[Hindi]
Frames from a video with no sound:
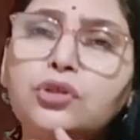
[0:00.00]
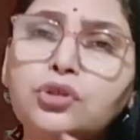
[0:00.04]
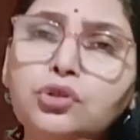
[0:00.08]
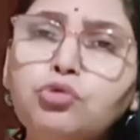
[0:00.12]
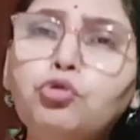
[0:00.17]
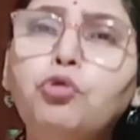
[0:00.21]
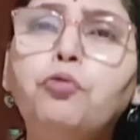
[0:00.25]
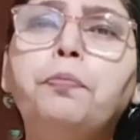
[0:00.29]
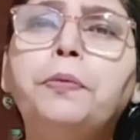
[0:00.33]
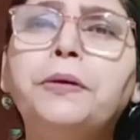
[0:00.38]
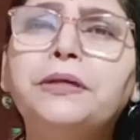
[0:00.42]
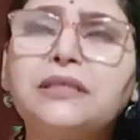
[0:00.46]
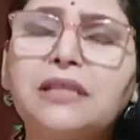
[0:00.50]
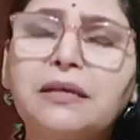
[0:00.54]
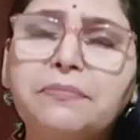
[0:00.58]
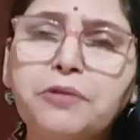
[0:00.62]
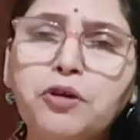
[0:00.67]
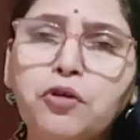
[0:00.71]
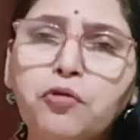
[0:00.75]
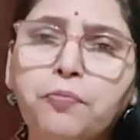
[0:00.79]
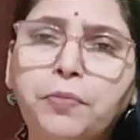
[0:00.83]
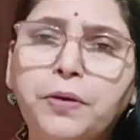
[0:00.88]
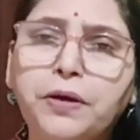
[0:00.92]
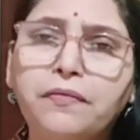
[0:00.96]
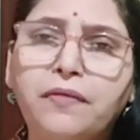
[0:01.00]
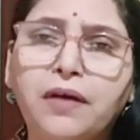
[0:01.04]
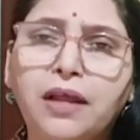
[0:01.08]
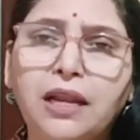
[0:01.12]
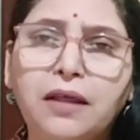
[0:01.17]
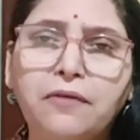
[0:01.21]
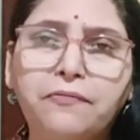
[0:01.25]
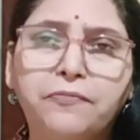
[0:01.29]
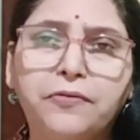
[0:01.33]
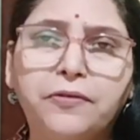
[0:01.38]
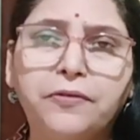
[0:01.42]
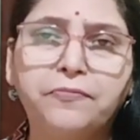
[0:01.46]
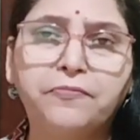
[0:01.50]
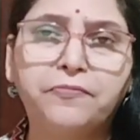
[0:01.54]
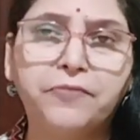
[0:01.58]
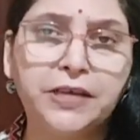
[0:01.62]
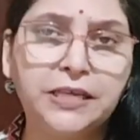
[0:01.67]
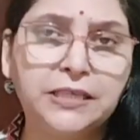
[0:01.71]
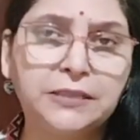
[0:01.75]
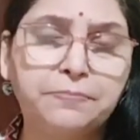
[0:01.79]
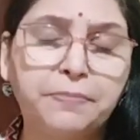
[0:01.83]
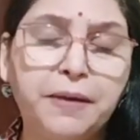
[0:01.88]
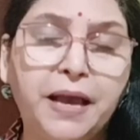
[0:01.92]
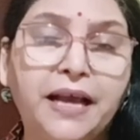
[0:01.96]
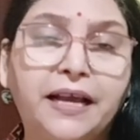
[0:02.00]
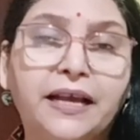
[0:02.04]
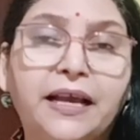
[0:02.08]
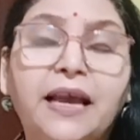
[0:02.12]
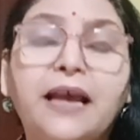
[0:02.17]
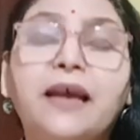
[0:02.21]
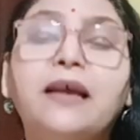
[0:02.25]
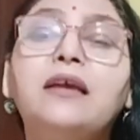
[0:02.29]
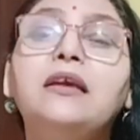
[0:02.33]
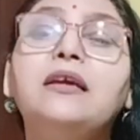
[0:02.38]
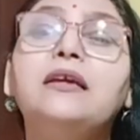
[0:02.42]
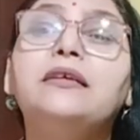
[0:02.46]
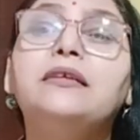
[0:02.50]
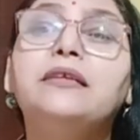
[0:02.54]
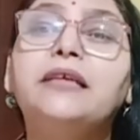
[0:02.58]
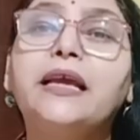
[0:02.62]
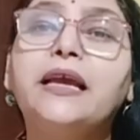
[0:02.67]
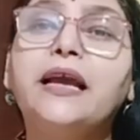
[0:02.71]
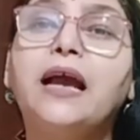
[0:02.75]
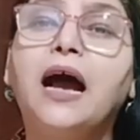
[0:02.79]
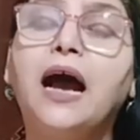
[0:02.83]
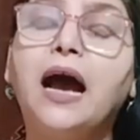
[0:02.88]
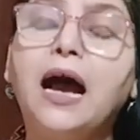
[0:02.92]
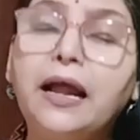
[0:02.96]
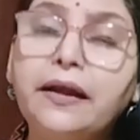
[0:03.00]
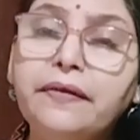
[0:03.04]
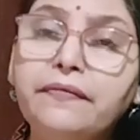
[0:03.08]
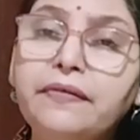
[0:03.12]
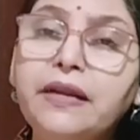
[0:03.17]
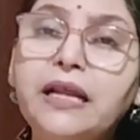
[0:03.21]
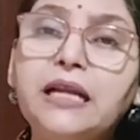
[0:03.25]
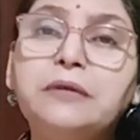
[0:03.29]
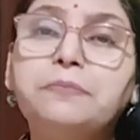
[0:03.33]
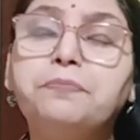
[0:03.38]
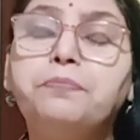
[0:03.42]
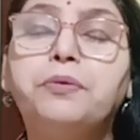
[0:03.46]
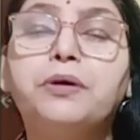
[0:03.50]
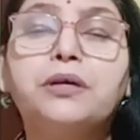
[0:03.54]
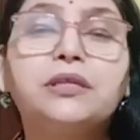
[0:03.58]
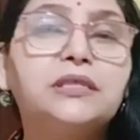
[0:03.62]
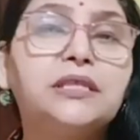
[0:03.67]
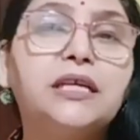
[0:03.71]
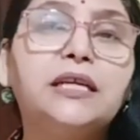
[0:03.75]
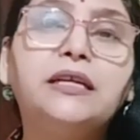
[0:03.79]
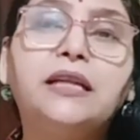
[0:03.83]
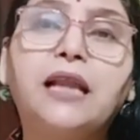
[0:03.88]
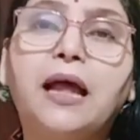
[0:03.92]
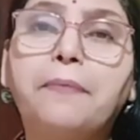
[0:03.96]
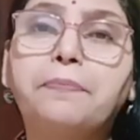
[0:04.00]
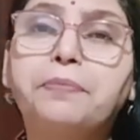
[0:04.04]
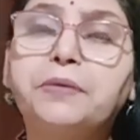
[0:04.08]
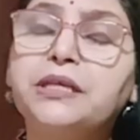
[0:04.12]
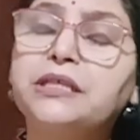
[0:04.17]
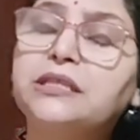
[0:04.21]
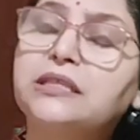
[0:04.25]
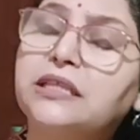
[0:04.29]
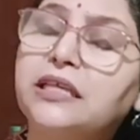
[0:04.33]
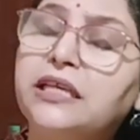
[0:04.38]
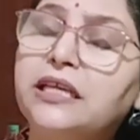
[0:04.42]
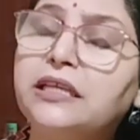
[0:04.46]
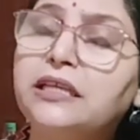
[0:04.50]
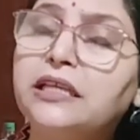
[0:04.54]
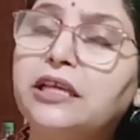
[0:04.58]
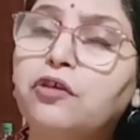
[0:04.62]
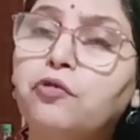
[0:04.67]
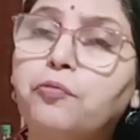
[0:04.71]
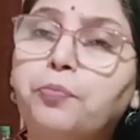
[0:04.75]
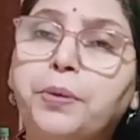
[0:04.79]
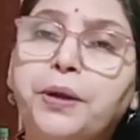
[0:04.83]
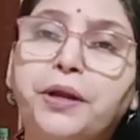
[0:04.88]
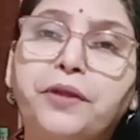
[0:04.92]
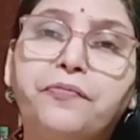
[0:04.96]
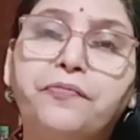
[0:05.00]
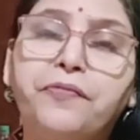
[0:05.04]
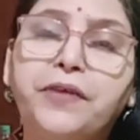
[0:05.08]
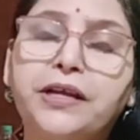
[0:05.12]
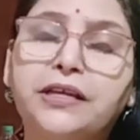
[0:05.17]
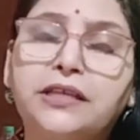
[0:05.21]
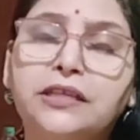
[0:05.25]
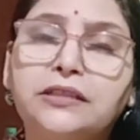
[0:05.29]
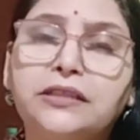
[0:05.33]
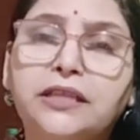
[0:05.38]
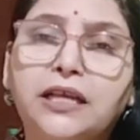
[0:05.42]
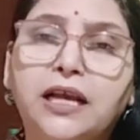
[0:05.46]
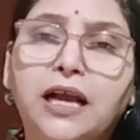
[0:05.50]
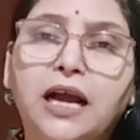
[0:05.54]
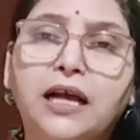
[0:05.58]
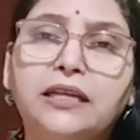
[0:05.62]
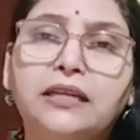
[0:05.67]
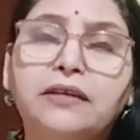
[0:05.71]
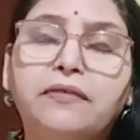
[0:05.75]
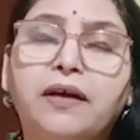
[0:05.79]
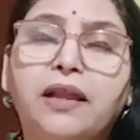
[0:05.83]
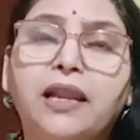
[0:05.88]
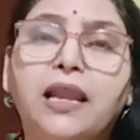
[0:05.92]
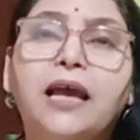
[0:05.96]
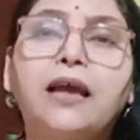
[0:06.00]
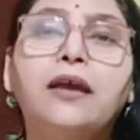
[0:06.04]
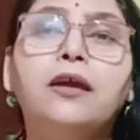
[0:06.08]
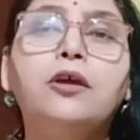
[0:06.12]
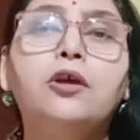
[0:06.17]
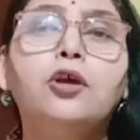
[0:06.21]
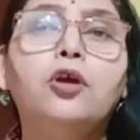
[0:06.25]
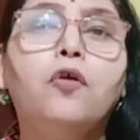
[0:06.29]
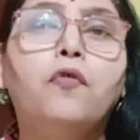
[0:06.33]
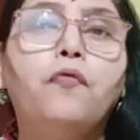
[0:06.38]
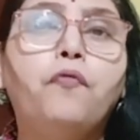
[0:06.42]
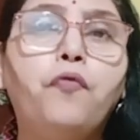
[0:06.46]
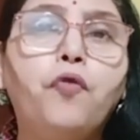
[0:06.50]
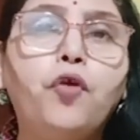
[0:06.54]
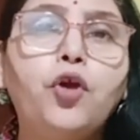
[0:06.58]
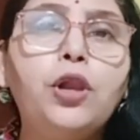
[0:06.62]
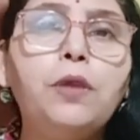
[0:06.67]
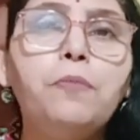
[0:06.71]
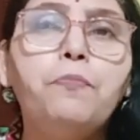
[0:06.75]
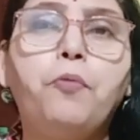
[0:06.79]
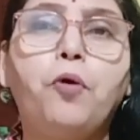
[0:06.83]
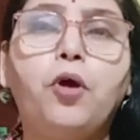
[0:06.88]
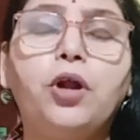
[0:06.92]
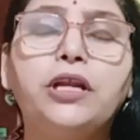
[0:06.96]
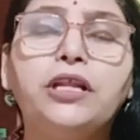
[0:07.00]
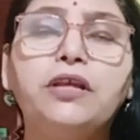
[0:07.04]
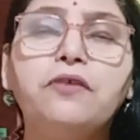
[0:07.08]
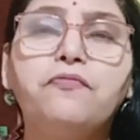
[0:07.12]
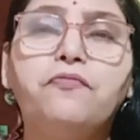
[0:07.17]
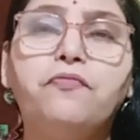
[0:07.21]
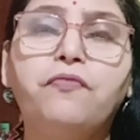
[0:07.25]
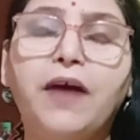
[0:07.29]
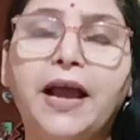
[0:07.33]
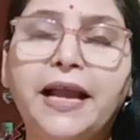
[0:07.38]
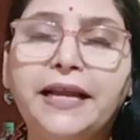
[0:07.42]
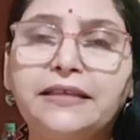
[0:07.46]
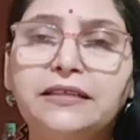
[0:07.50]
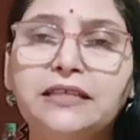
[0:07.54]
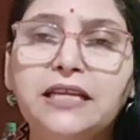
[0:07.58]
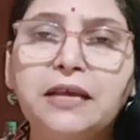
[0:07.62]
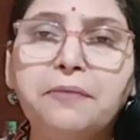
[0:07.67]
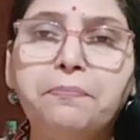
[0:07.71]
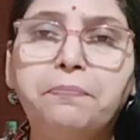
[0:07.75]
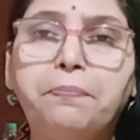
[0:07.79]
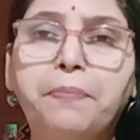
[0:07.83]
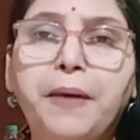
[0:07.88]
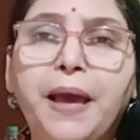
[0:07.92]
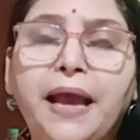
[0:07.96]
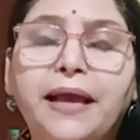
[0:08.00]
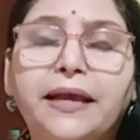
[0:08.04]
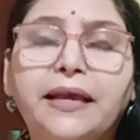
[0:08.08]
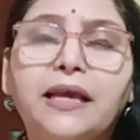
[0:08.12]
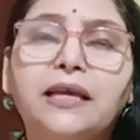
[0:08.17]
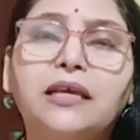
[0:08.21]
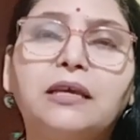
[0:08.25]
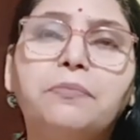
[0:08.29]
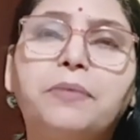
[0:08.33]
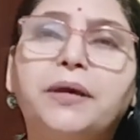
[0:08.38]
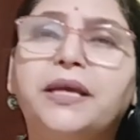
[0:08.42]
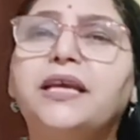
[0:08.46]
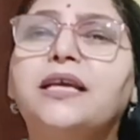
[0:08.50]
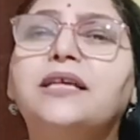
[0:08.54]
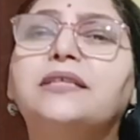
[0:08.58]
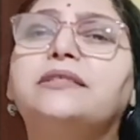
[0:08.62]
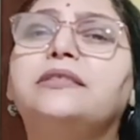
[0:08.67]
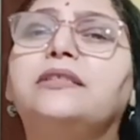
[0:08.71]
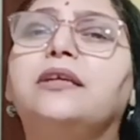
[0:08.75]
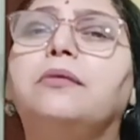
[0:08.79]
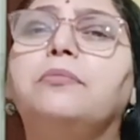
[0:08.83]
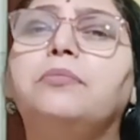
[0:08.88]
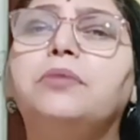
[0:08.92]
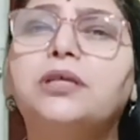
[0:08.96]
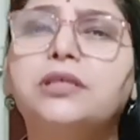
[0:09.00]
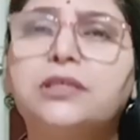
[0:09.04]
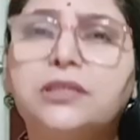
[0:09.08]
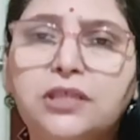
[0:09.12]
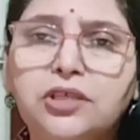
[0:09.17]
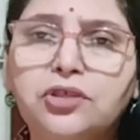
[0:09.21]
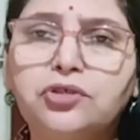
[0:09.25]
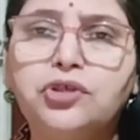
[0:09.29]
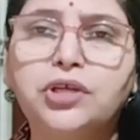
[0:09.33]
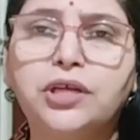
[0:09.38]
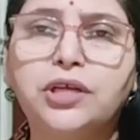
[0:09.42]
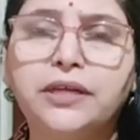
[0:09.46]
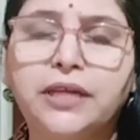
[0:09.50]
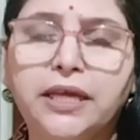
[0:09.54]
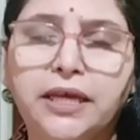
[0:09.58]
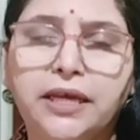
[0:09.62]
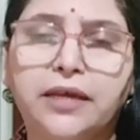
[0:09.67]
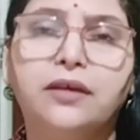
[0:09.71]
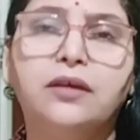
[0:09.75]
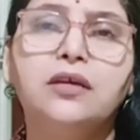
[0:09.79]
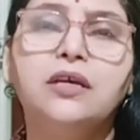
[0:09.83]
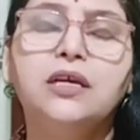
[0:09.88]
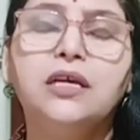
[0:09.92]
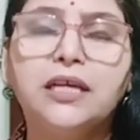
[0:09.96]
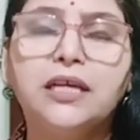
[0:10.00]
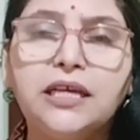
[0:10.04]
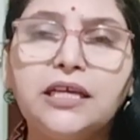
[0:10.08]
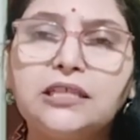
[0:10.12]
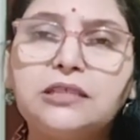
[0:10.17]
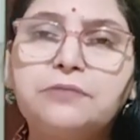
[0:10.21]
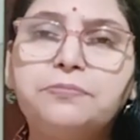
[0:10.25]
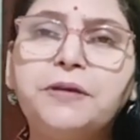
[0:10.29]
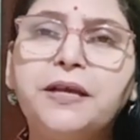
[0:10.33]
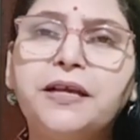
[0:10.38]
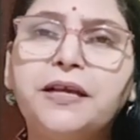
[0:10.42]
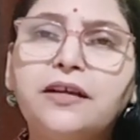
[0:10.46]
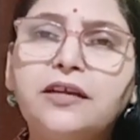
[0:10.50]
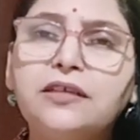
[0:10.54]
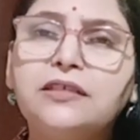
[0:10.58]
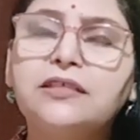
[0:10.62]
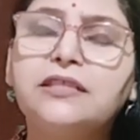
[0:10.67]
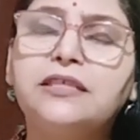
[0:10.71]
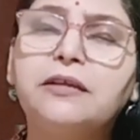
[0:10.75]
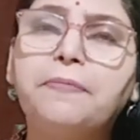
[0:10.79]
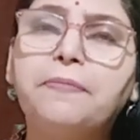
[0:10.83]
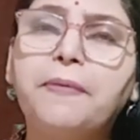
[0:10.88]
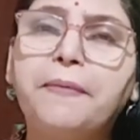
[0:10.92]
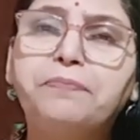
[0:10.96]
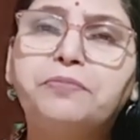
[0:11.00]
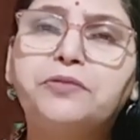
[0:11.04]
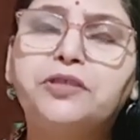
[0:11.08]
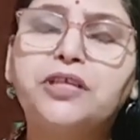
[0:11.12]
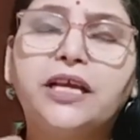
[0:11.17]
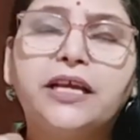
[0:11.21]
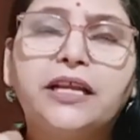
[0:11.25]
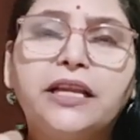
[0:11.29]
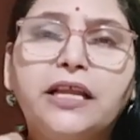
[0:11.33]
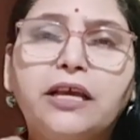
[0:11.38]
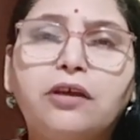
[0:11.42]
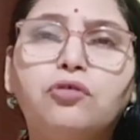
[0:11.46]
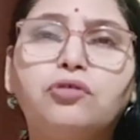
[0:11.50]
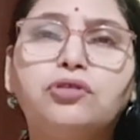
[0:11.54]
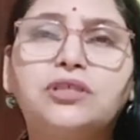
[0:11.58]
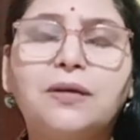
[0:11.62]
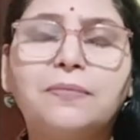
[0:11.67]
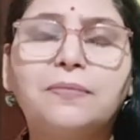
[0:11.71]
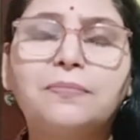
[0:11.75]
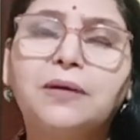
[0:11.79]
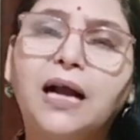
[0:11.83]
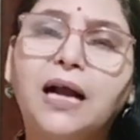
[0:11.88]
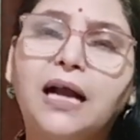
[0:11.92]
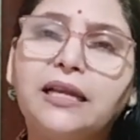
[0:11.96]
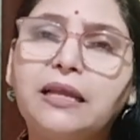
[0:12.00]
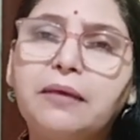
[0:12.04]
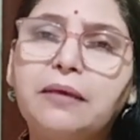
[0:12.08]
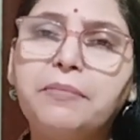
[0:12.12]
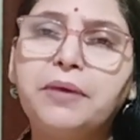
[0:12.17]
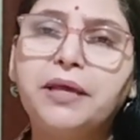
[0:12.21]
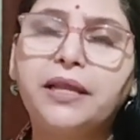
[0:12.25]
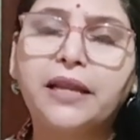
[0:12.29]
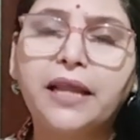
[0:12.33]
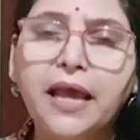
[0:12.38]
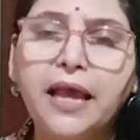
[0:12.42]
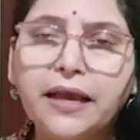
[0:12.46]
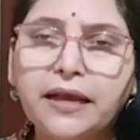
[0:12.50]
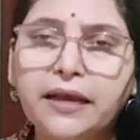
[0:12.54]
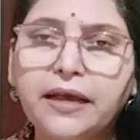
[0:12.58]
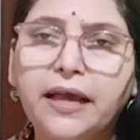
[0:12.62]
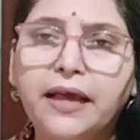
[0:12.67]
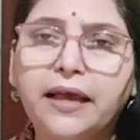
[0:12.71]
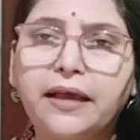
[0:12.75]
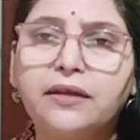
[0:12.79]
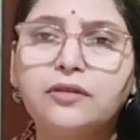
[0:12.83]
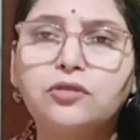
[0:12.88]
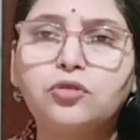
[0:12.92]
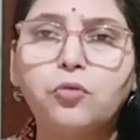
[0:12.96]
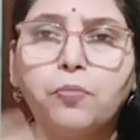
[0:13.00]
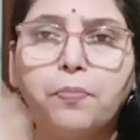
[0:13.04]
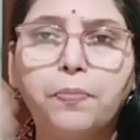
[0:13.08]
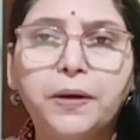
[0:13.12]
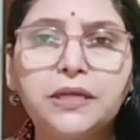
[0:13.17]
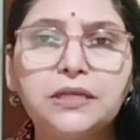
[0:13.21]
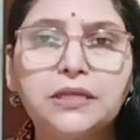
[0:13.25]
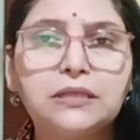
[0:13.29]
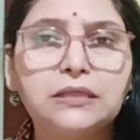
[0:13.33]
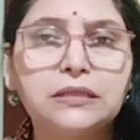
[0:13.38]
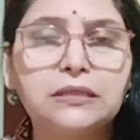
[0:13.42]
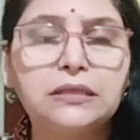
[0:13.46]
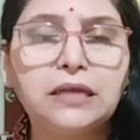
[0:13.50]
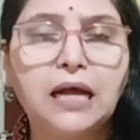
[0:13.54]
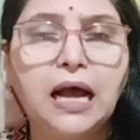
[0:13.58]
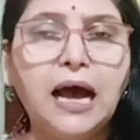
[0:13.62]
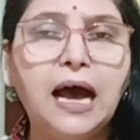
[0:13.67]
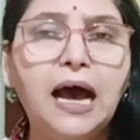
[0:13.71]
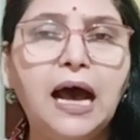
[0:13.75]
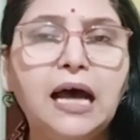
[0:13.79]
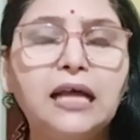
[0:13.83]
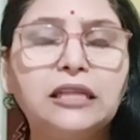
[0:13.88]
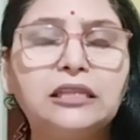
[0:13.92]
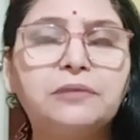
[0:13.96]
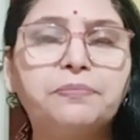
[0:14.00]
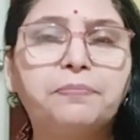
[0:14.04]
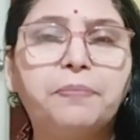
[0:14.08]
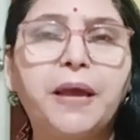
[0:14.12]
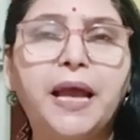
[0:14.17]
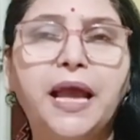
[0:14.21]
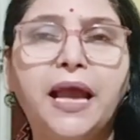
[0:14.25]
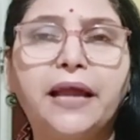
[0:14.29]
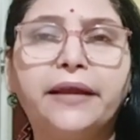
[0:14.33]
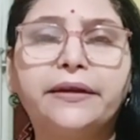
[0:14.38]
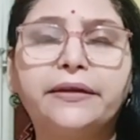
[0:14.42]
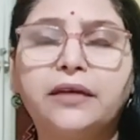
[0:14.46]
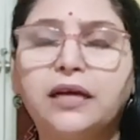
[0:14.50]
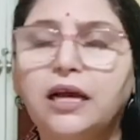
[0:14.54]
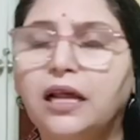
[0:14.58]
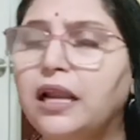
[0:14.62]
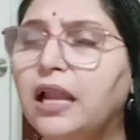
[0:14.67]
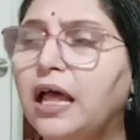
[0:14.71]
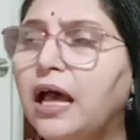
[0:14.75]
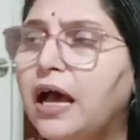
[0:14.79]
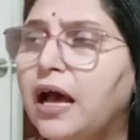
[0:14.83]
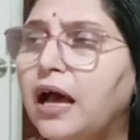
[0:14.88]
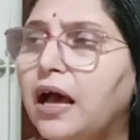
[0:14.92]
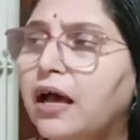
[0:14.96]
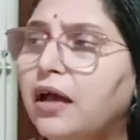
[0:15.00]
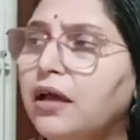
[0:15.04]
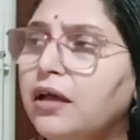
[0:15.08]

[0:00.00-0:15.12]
सुपर से भी ऊपर वाला फेस पैक है ये हंड्रेड परसेंट आपकी स्किन के ऊपर इफेक्ट दिखाने वाला है फुल बॉडी व्हाइटनिंग पैक है कि भैया समर सीजन है इसमें अगर सिर्फ आप चेहरे को चमकाने में रह गए तो बस हाथ पैर गला